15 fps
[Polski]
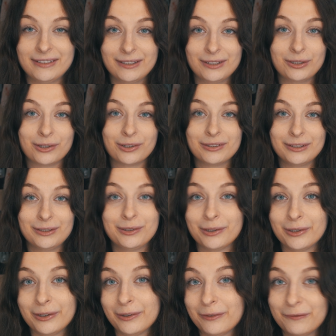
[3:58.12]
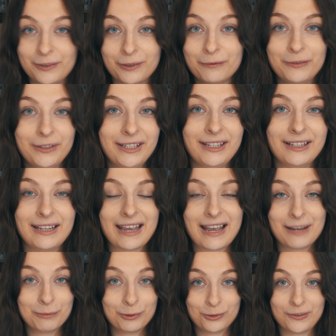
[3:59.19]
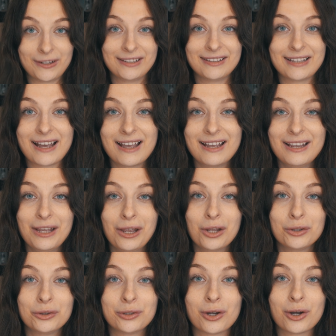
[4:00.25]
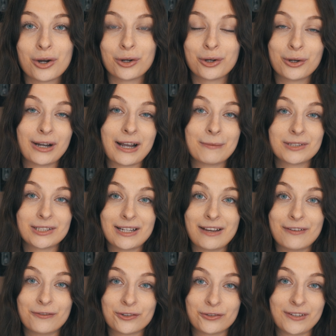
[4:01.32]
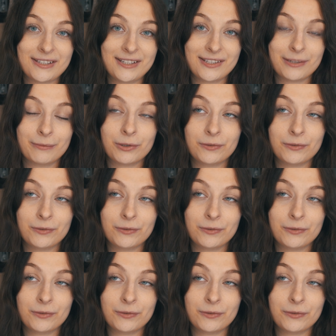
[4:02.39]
tylko, tylko w tą wigilię albo święta, to kocham, że w Szwecji są